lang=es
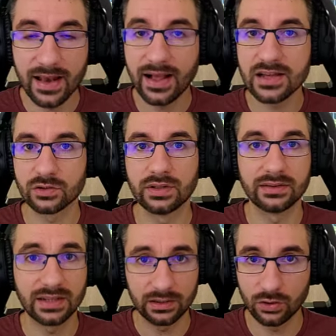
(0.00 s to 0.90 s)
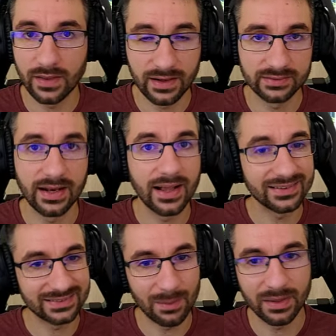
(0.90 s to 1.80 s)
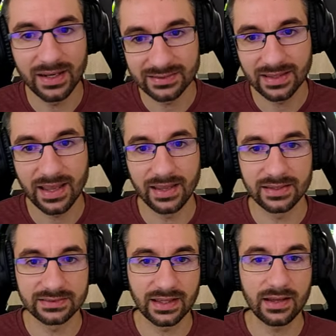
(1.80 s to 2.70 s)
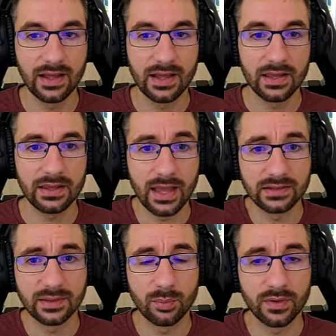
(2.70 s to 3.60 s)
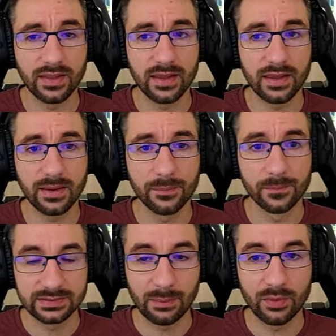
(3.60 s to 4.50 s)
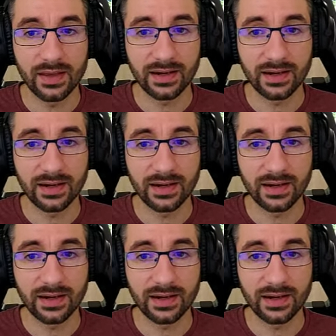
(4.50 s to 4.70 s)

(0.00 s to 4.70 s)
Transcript: algas, donde entre todas las algas también está esta y ahí se puede, se puede